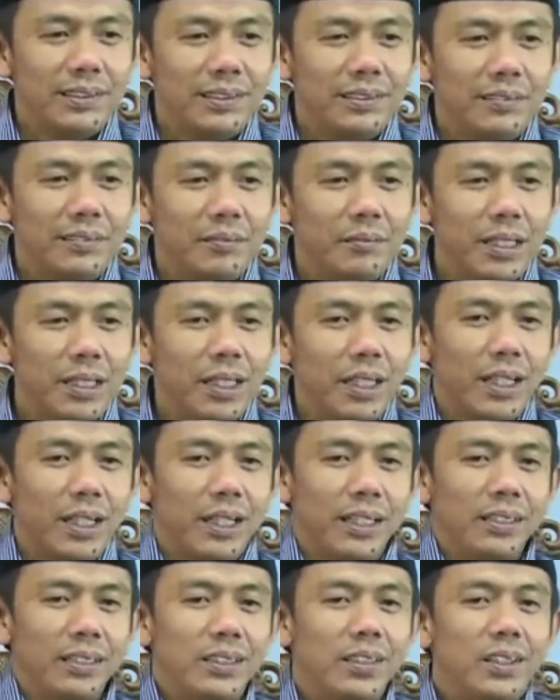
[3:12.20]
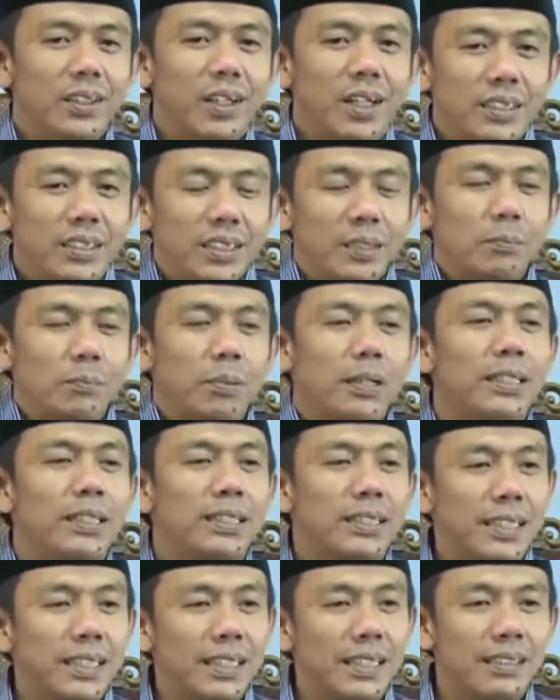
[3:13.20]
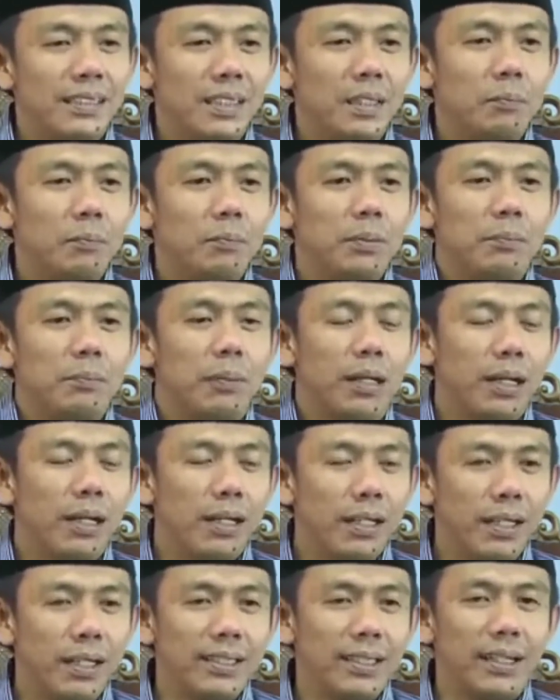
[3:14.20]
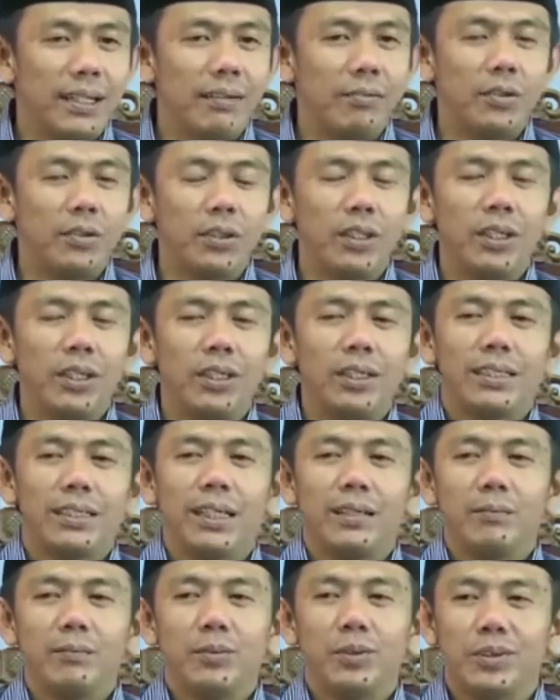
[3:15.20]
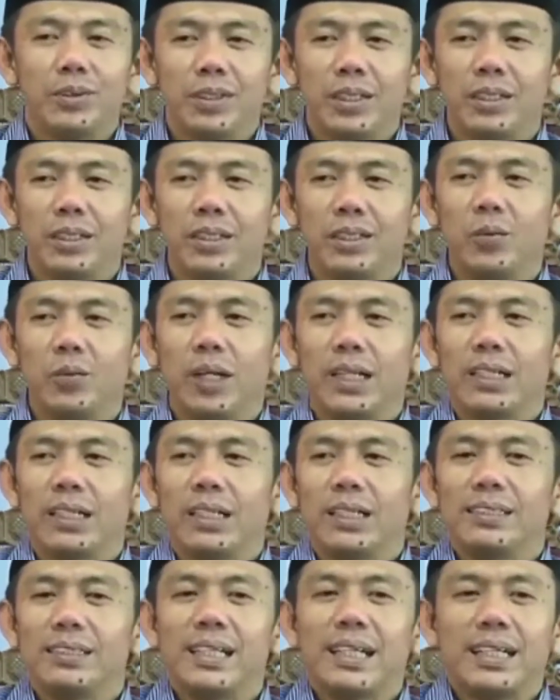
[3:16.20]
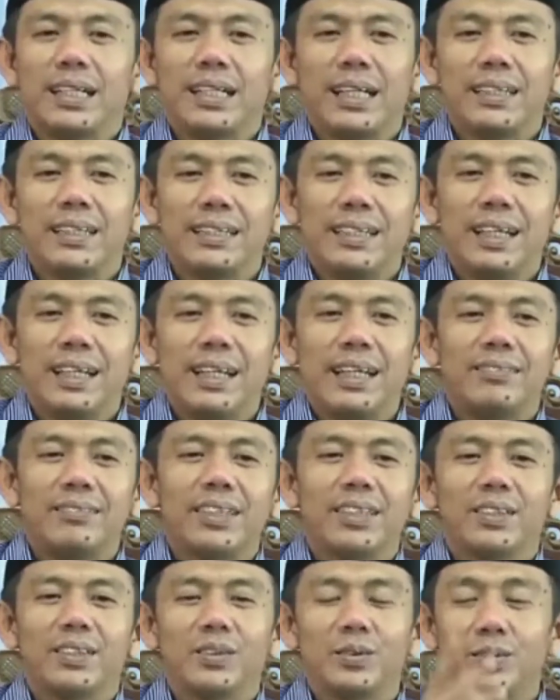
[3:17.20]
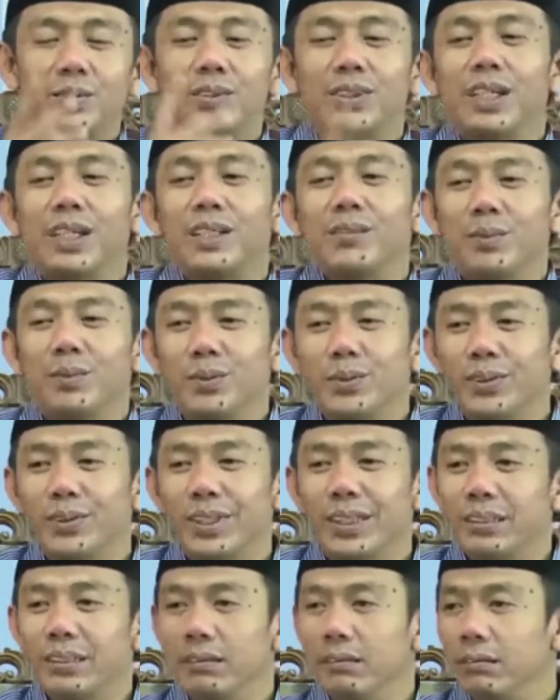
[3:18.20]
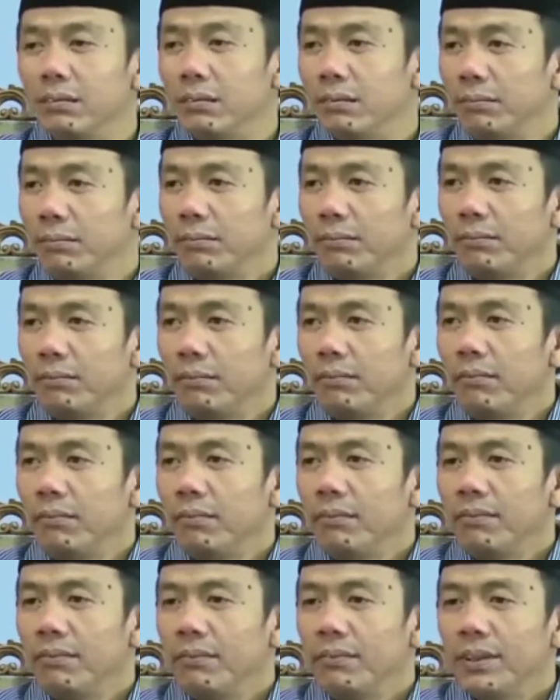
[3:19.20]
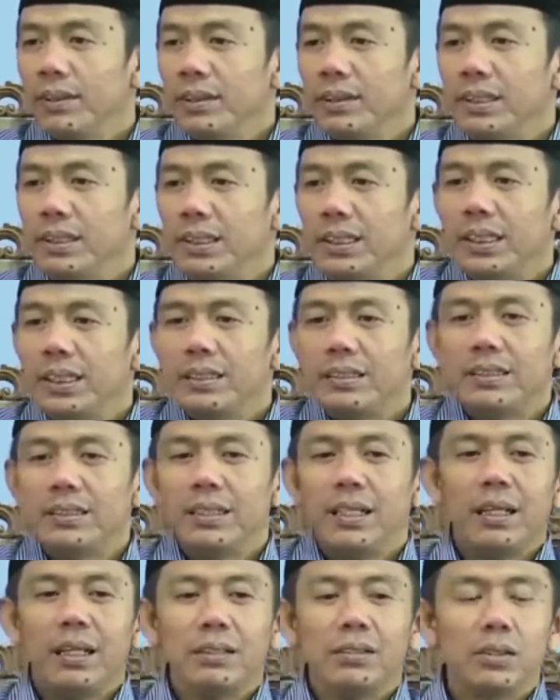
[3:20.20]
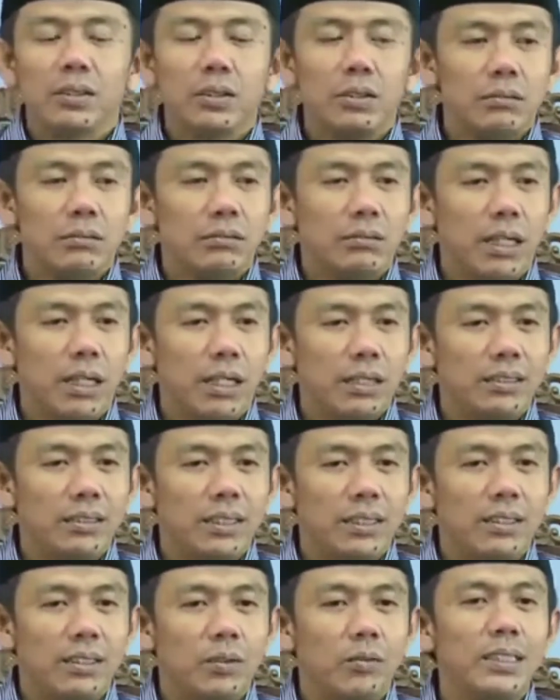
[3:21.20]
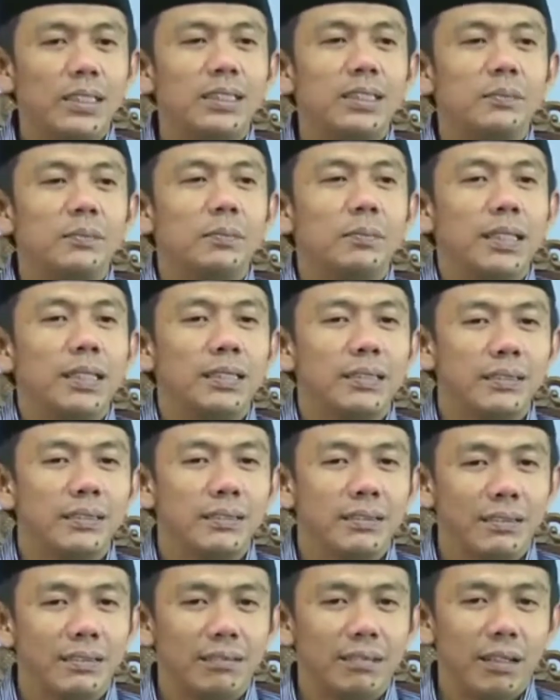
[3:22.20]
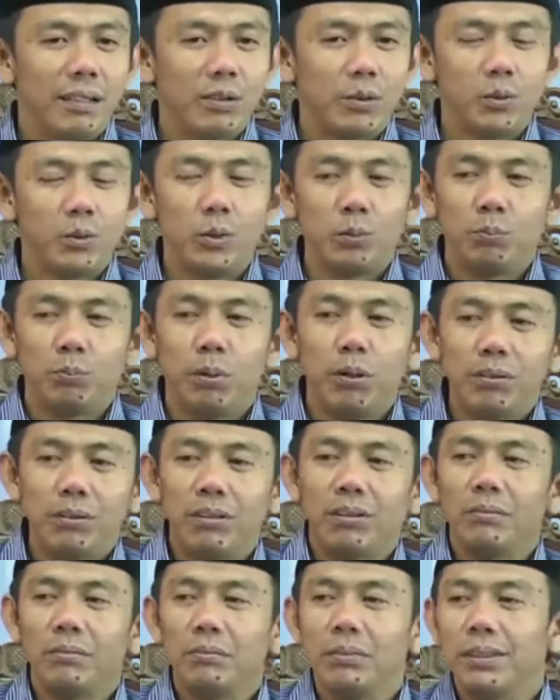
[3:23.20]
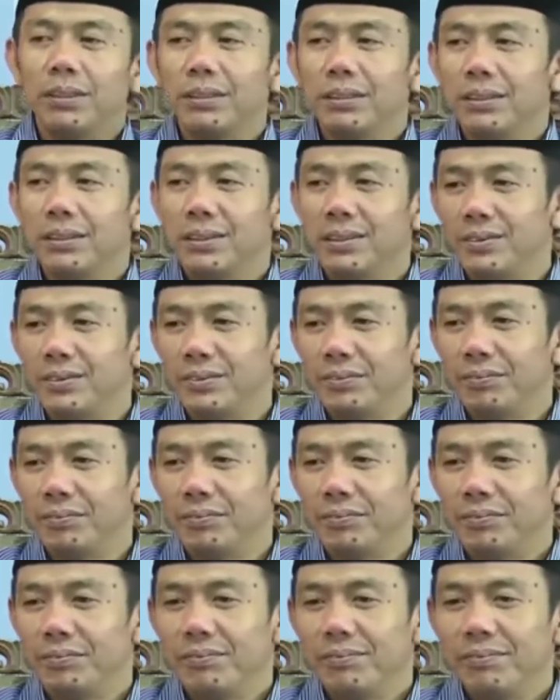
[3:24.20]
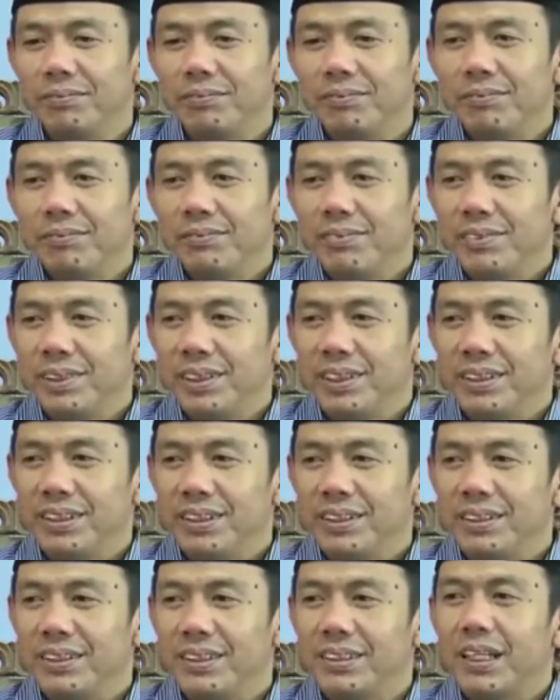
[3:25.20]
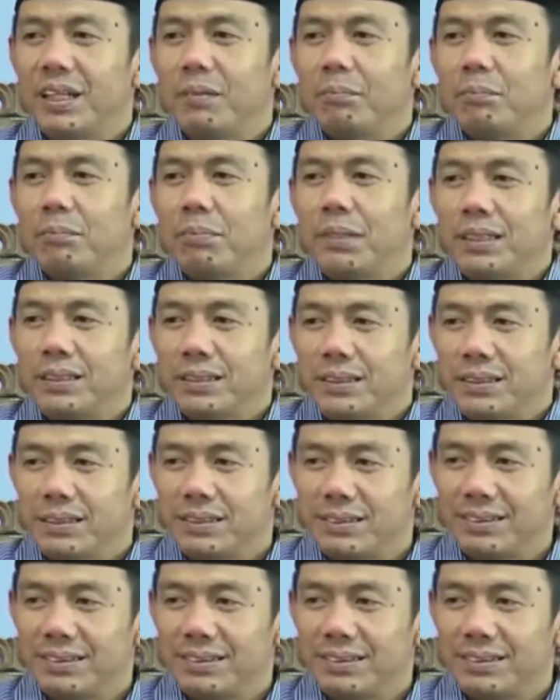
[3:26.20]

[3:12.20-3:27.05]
Maka ini ya ada baiknya, lebih baik Abdul kamu juga keluarkan zakatnya, wes urusanmu kan itu. Sehingga tidak langsung ada kewajiban langsung dipotong begitu. Itu ya tidak pas.